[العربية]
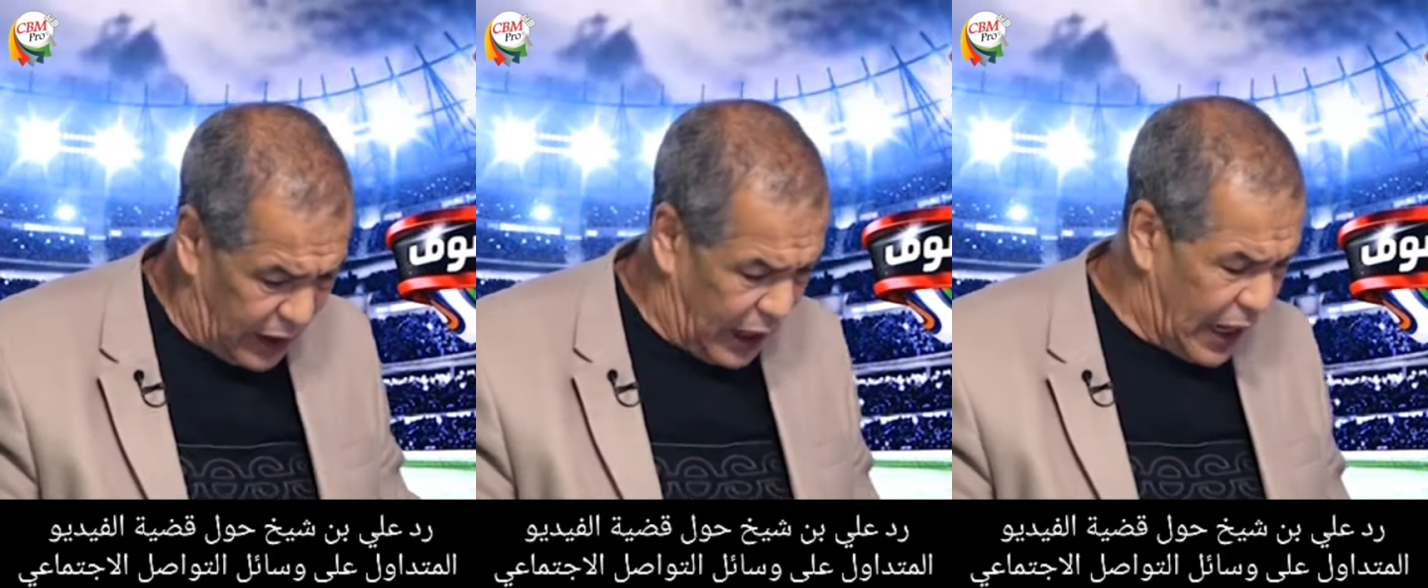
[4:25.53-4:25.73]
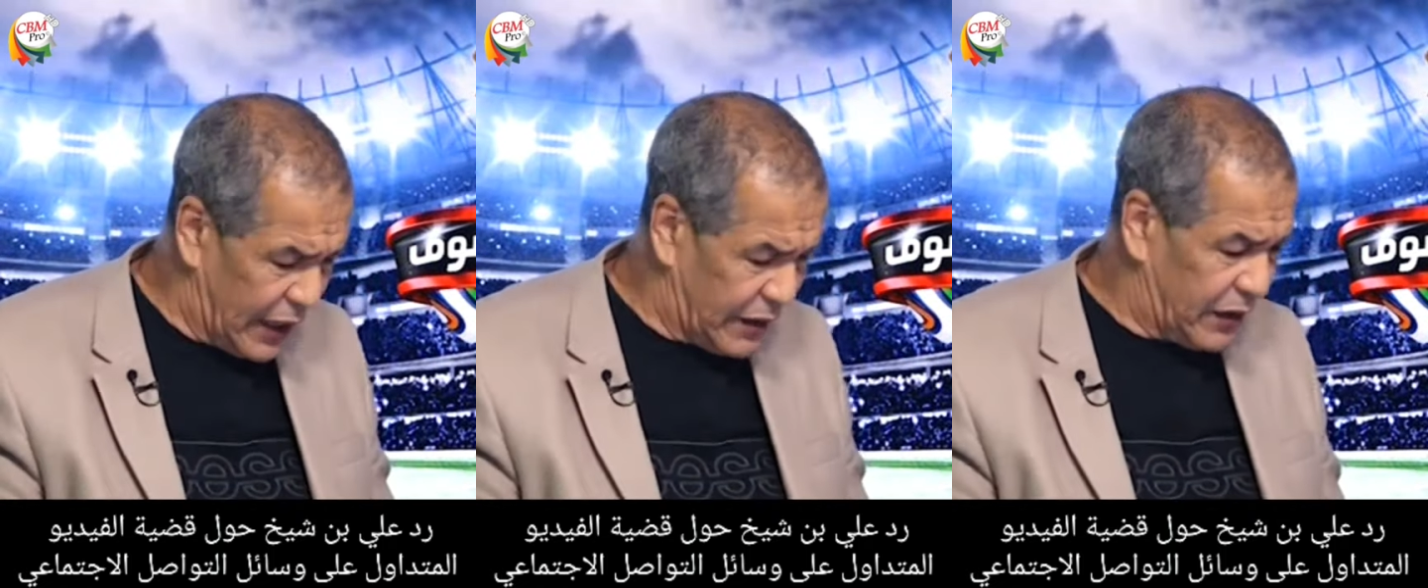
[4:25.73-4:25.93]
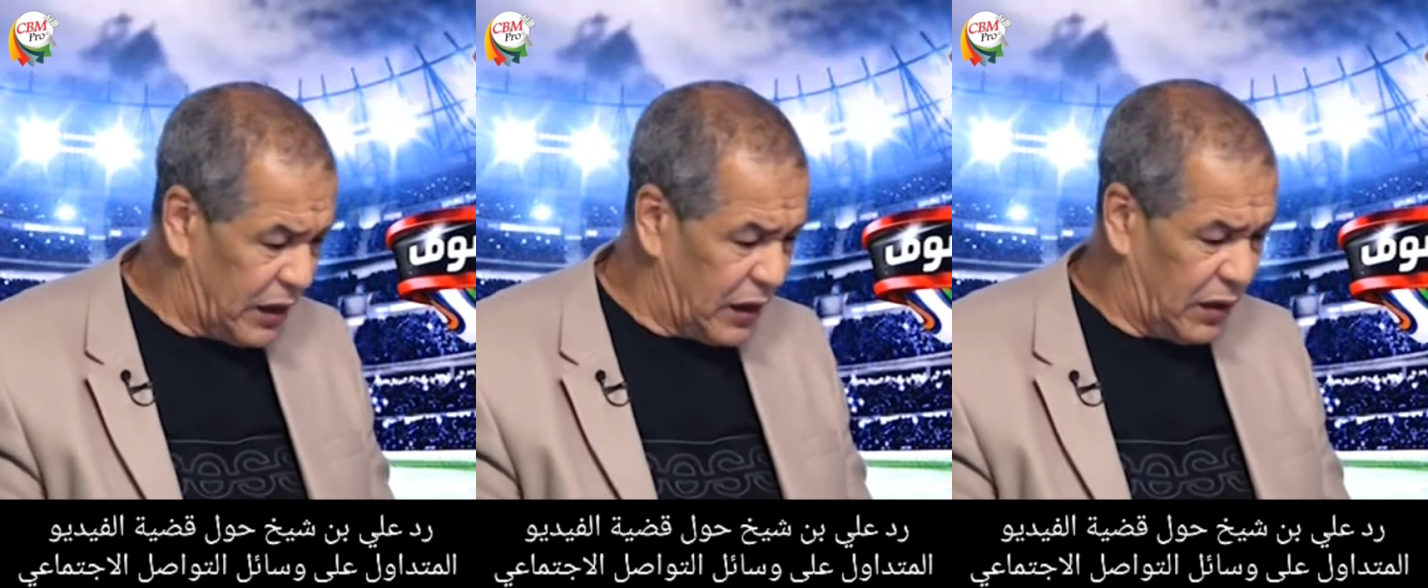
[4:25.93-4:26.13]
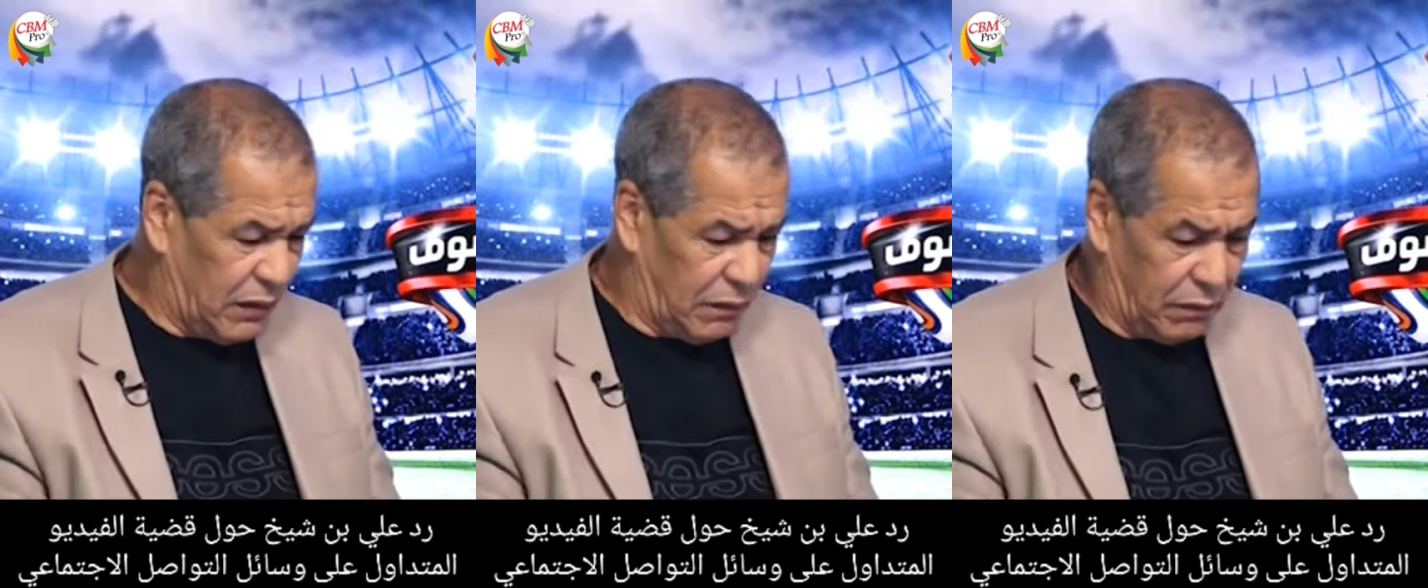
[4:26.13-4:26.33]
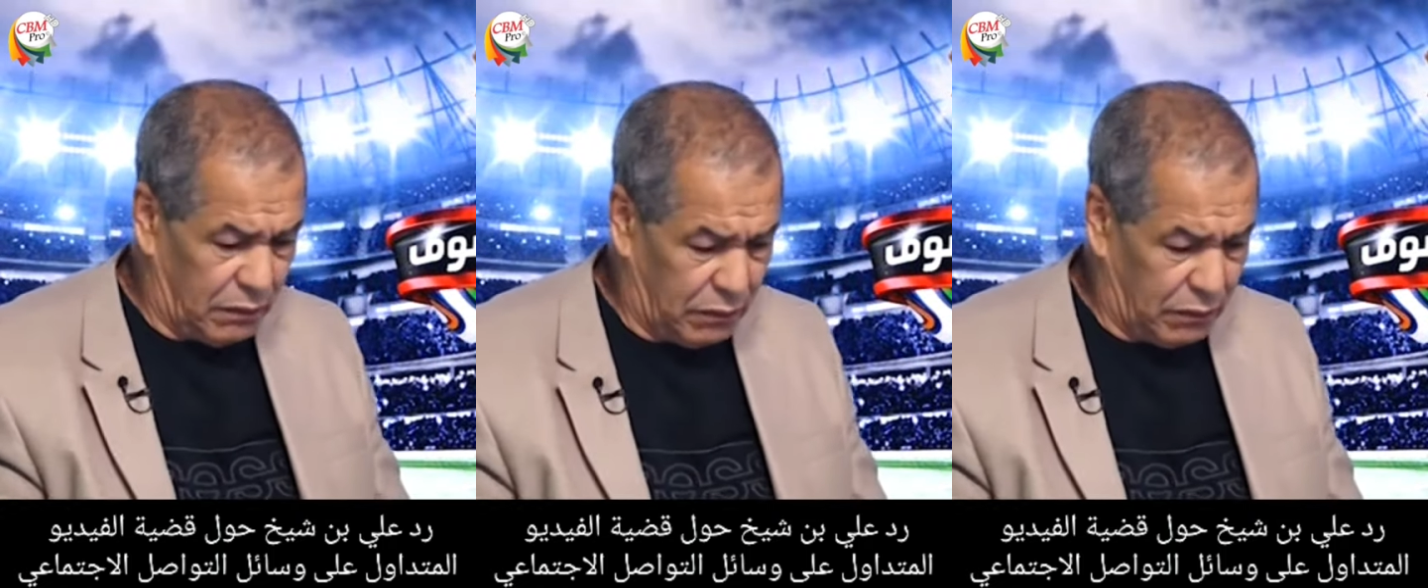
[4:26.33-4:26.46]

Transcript: هذه